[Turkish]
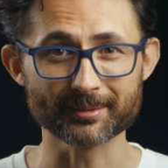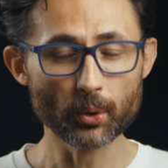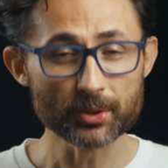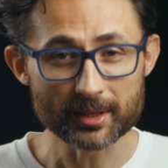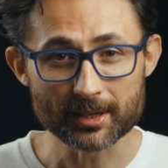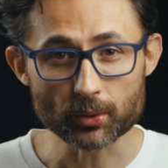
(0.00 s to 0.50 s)

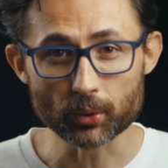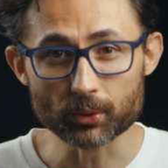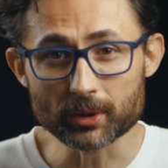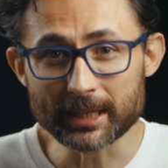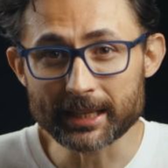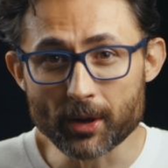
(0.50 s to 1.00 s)
Oysa siz
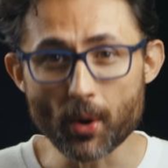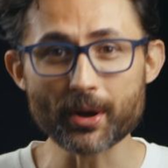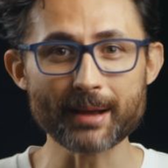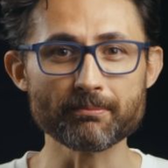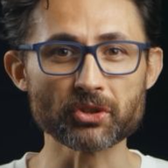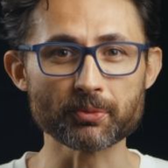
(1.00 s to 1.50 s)
oyunu yeni
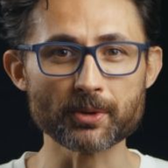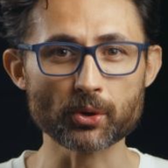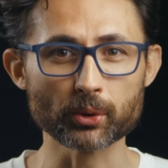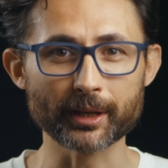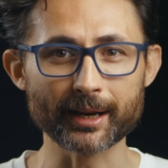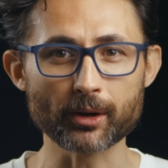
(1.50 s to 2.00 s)
öğrenmiş biri
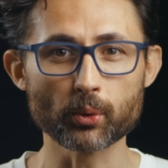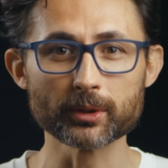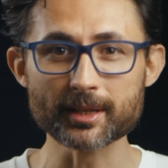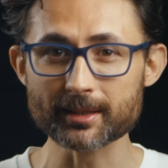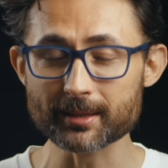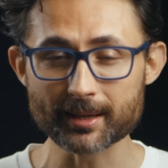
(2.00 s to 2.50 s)
olarak
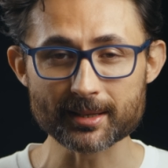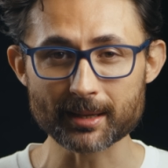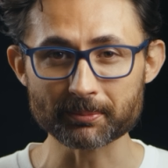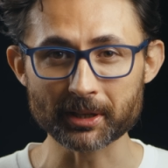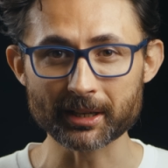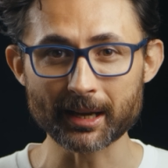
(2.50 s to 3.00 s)
olasılık
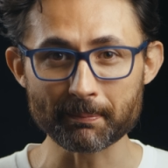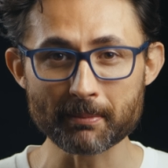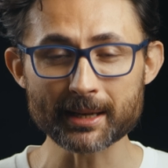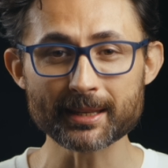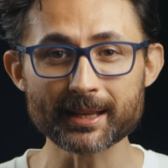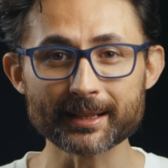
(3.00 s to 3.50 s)
hesapları
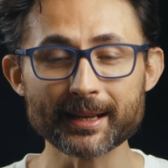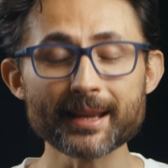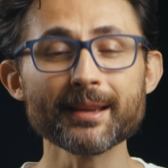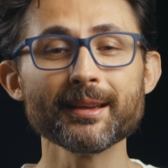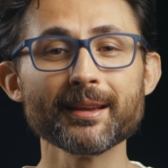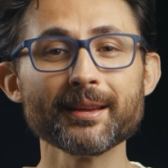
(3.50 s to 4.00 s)
yapmak
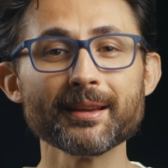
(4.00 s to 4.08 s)
yerine